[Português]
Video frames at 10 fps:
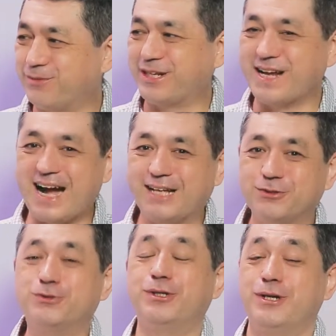
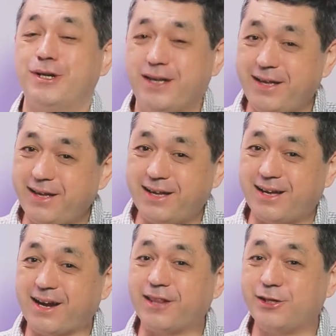Obrigado. É,
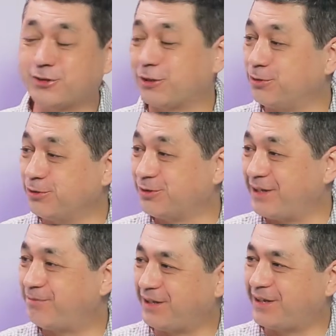agradeço a todos
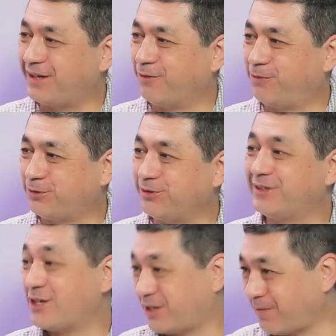aí pela
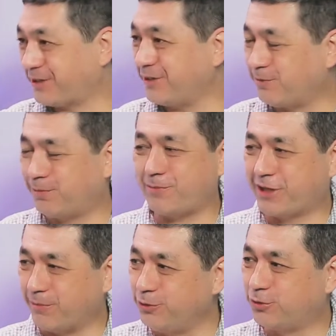oportunidade de estar batendo esse papo,
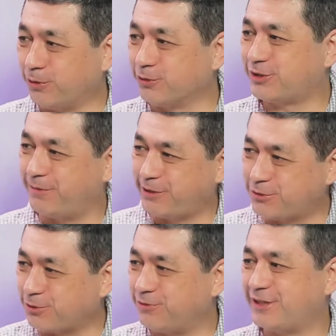que é muito Sim. bom sempre a
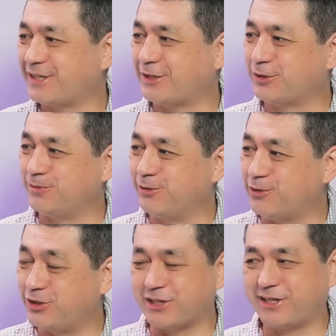gente conversar sobre
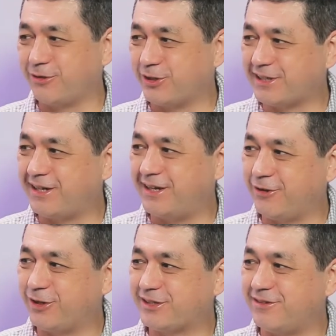logística, que é a nossa, a
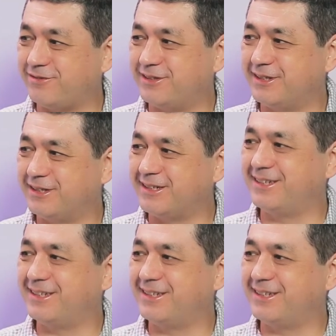nossa vida, né?